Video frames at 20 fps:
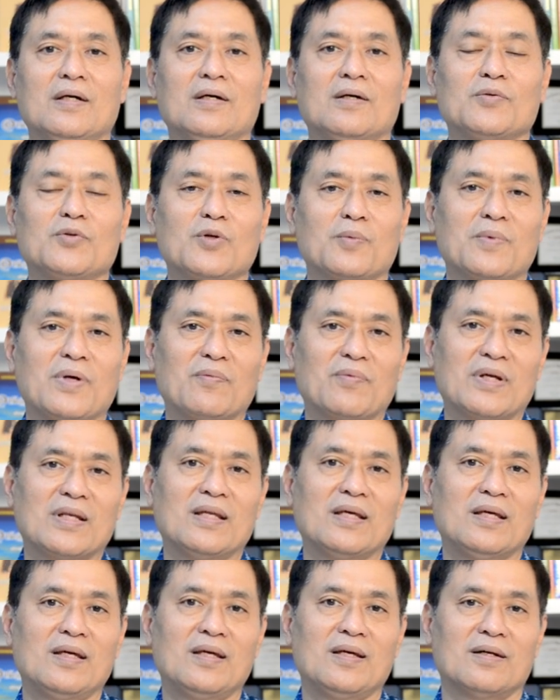ผู้ชมครับวัน
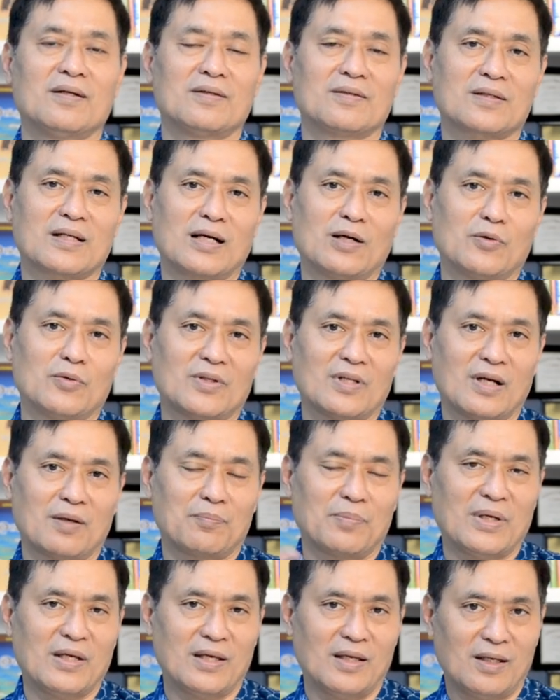นี้เราจะ
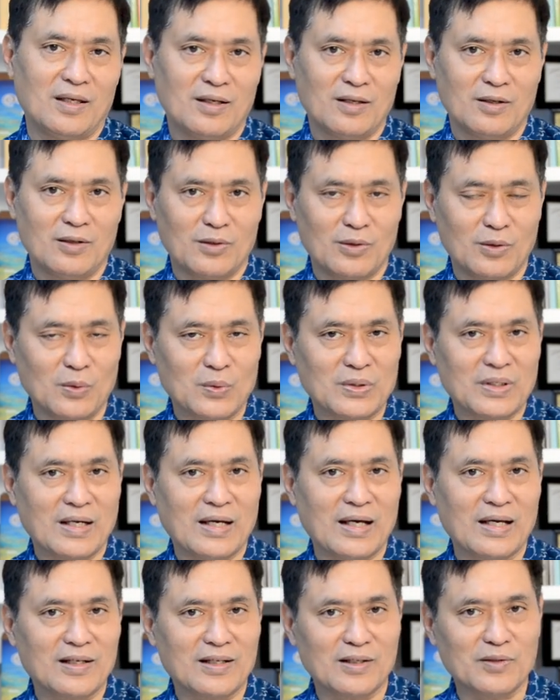ไปลง
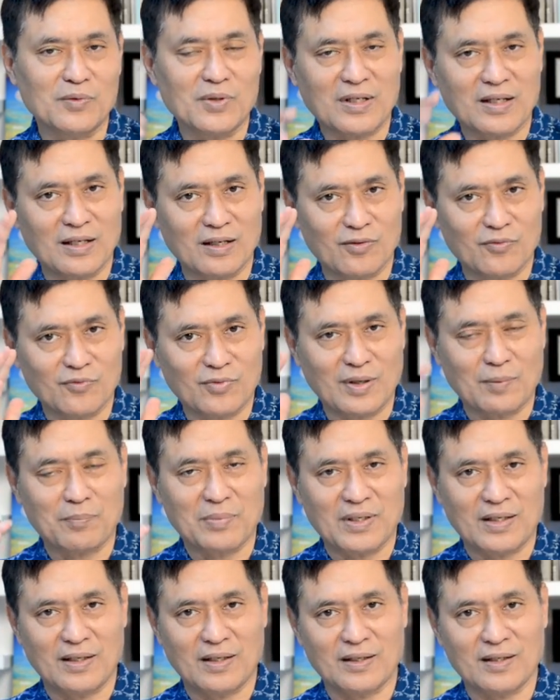ท้ายกันด้วยการฟังเพ
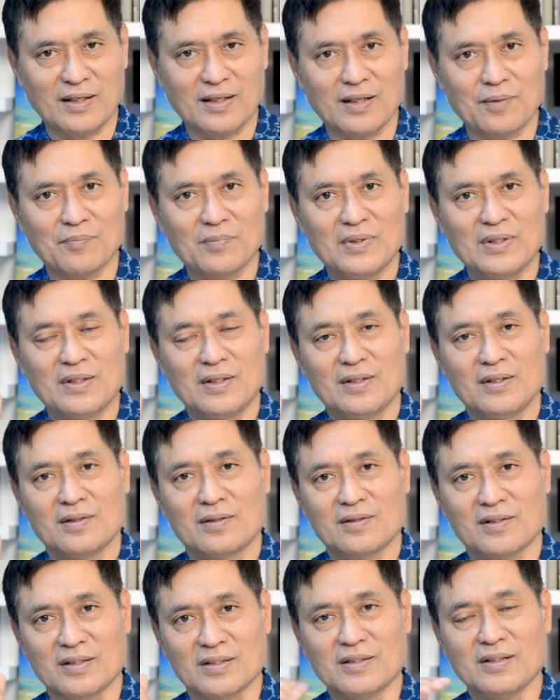ลงนะครับ
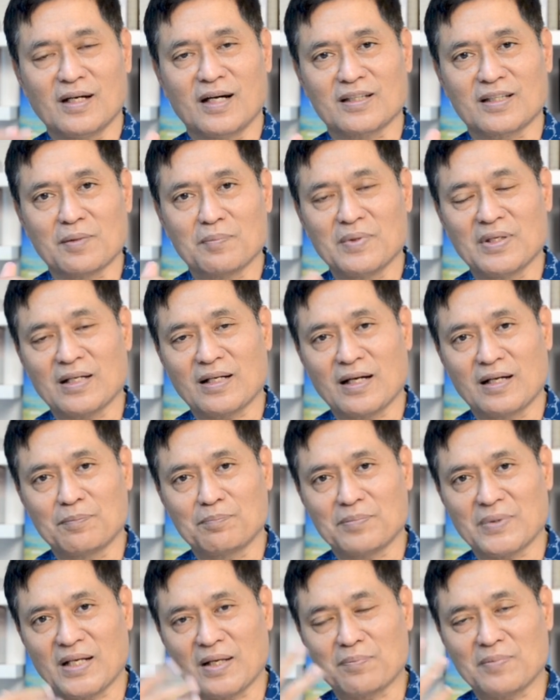หรืออาจจะมีการ
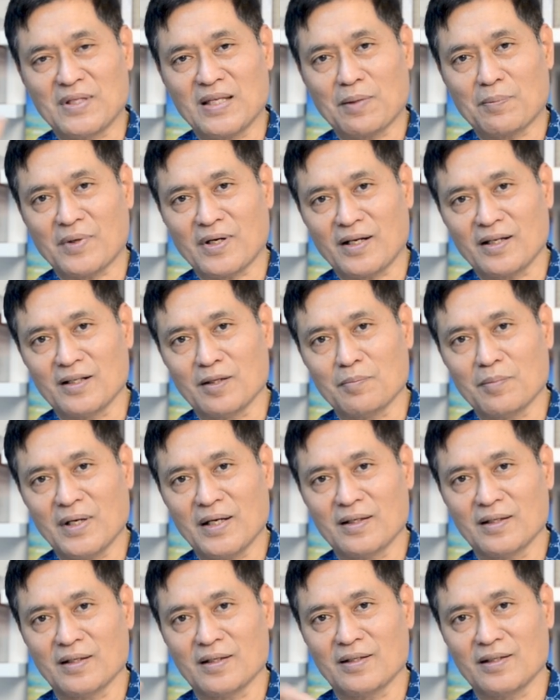เปรียบเทียบอะไรหรือไม่
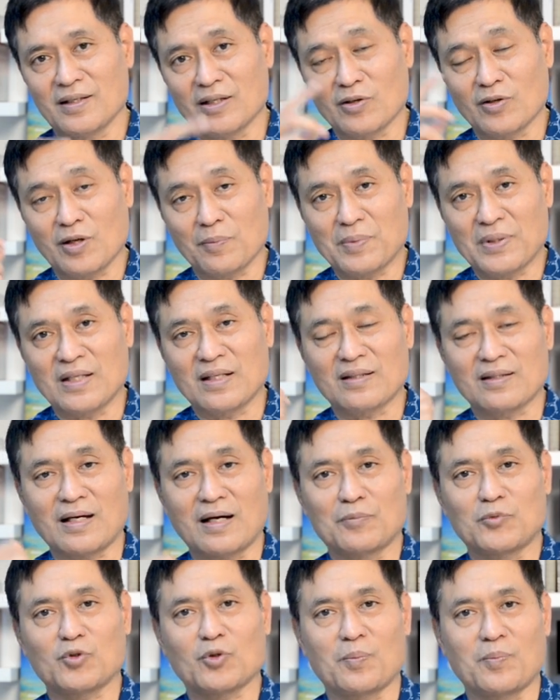เนี่ยเดี๋ยวเราไปติดตา
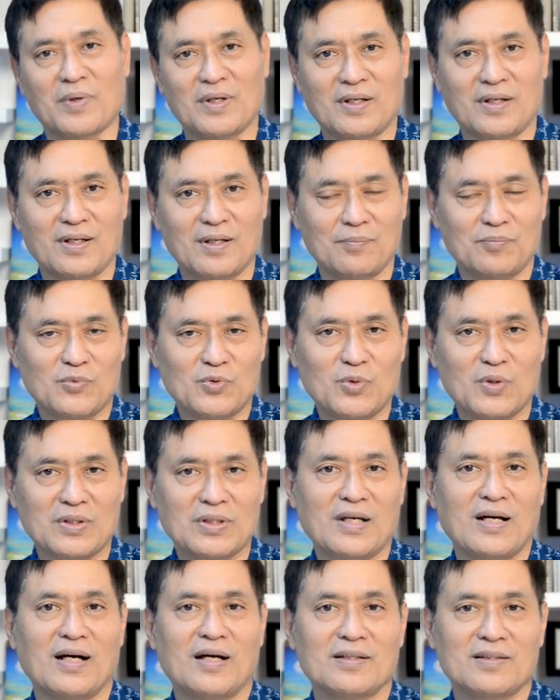มชมกันนะครับช่วง
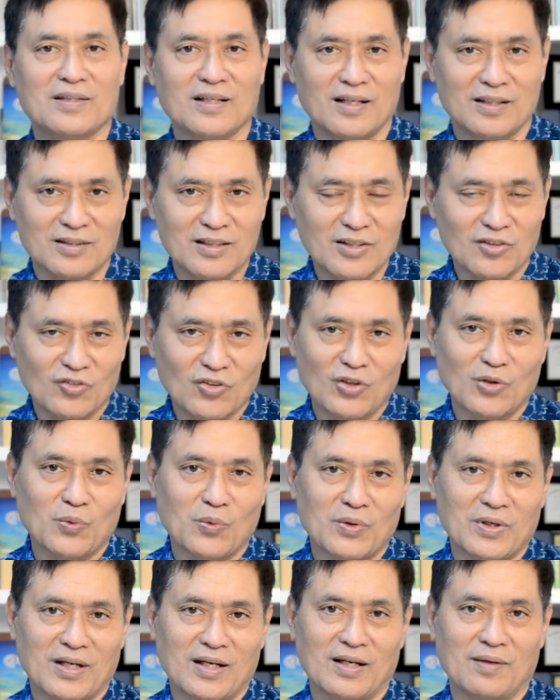ท้ายจะยิ่งสนุก
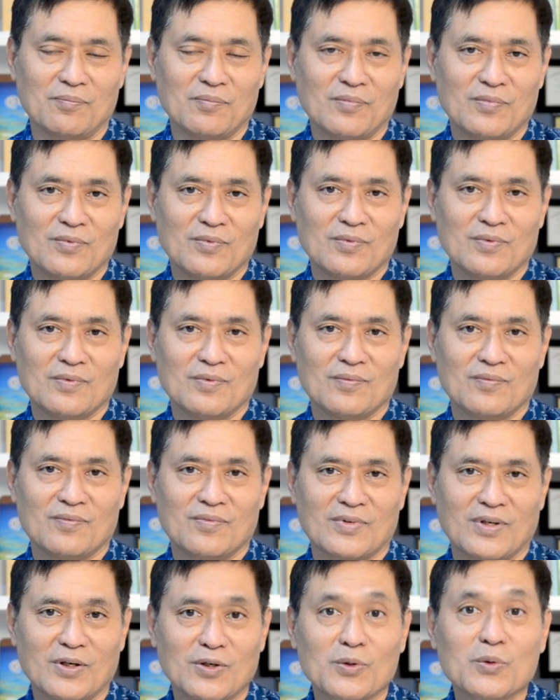นะครับ
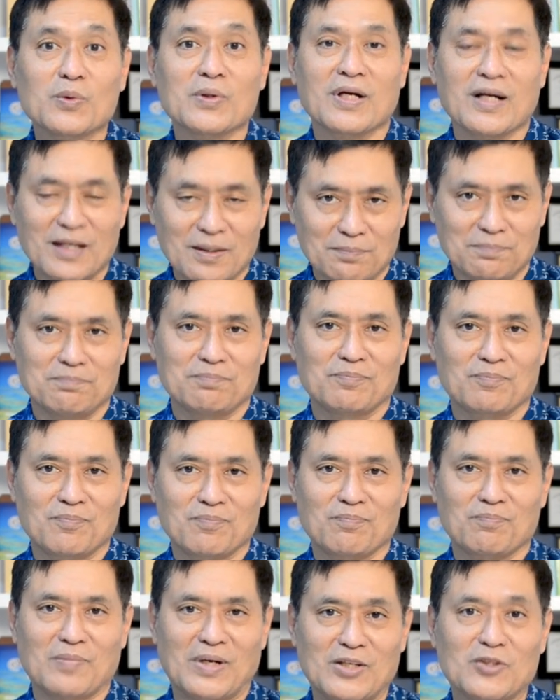สักครู่นะครับ
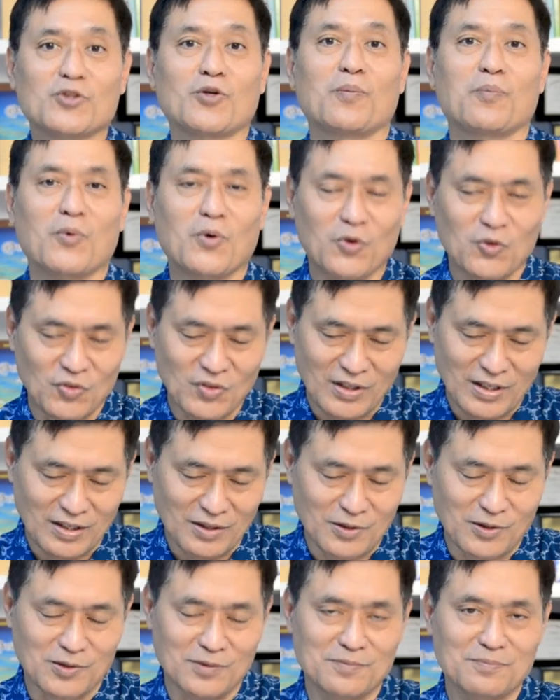ไปชมโฆษณา
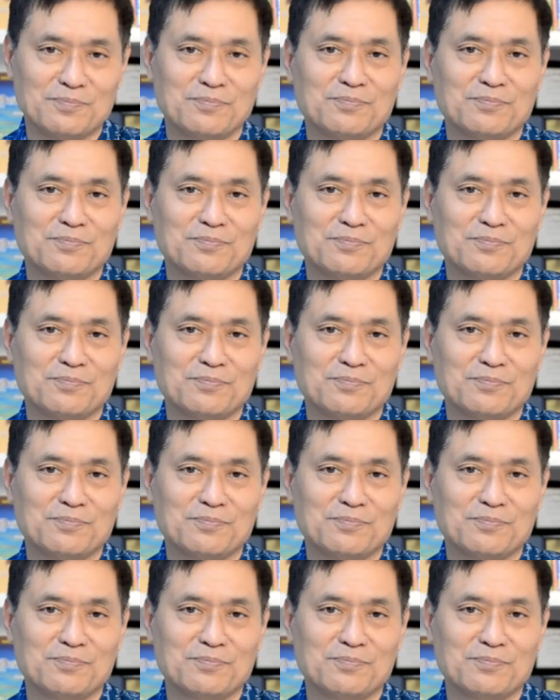ก่อน